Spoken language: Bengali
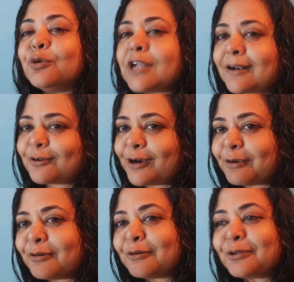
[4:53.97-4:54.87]
হুটাট করে
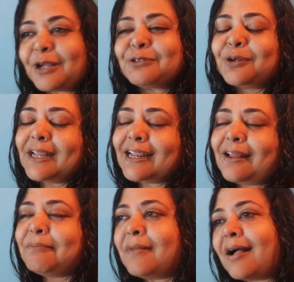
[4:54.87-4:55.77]
কোনো কোথাও চলে
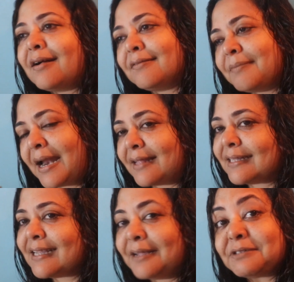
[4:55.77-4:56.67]
গেলাম বা
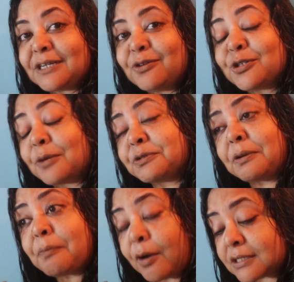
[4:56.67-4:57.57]
বেড়াতে গেলাম সেগুলো
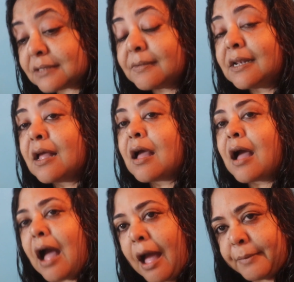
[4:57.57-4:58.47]
সবসময় পসিবল
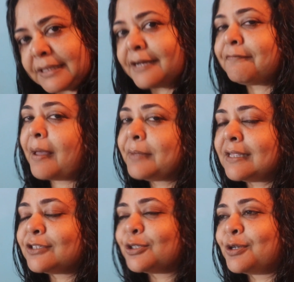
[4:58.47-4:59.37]
আমাদের
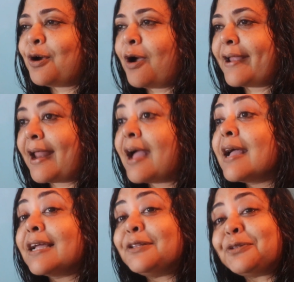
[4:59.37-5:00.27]
ফ্যামিলির জন্য হয় না
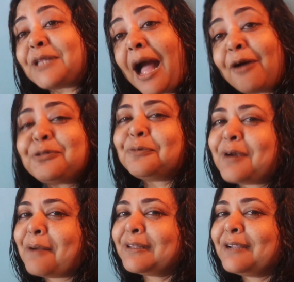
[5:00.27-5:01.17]
কিন্তু তাও
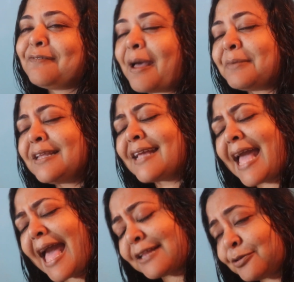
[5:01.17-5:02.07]
তোমরা আমাদের ফ্যামিলিকে
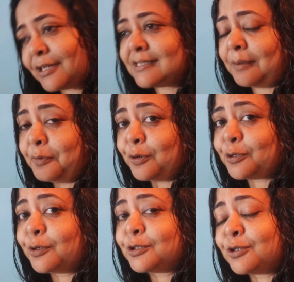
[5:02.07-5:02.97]
এতটা সাপোর্ট
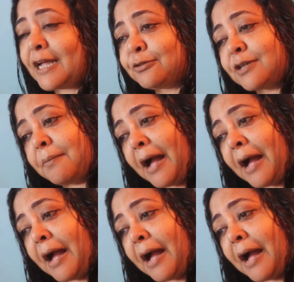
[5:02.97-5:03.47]
করছো এতটা